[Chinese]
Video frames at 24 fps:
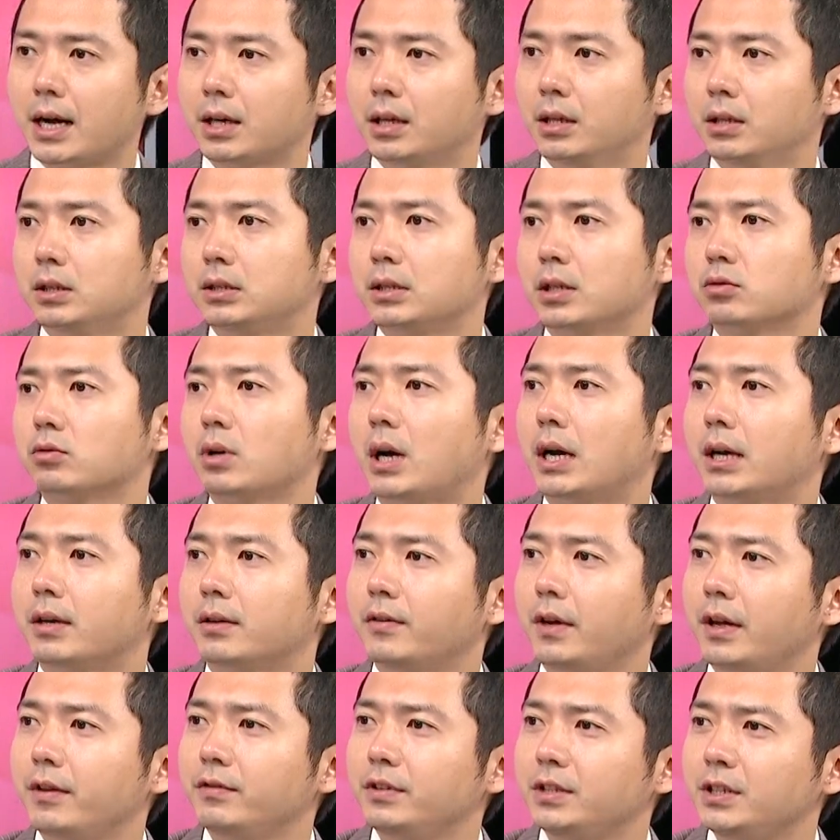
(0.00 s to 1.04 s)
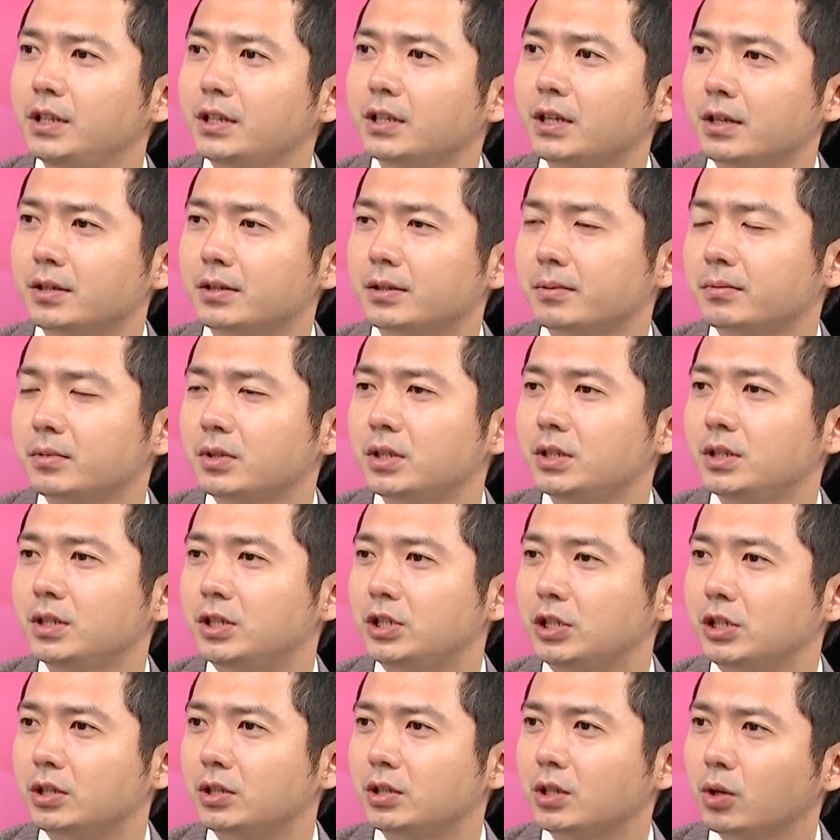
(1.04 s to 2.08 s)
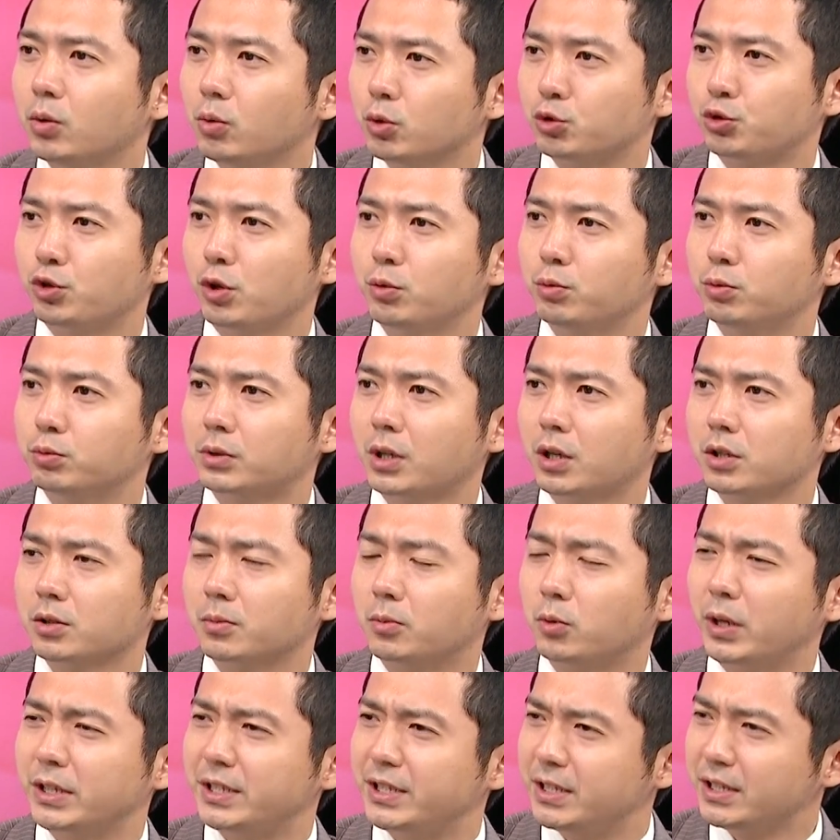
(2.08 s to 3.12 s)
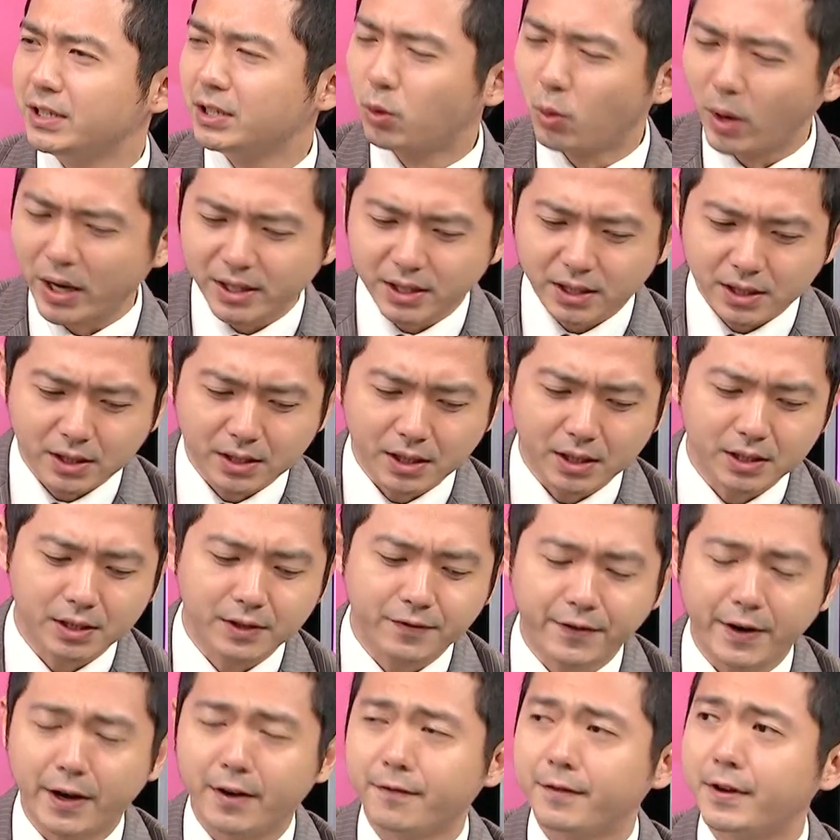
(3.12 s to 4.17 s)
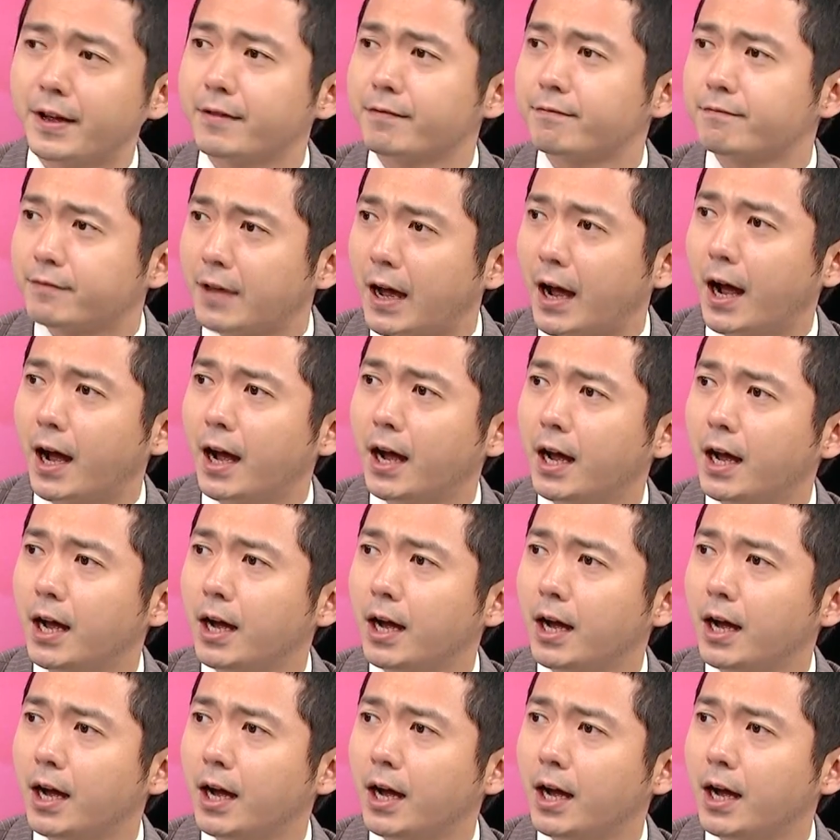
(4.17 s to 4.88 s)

家可能讲说啊 ，FED 到底升不升息，其实跟我选股到底什么关系？其实关系真的是非常大。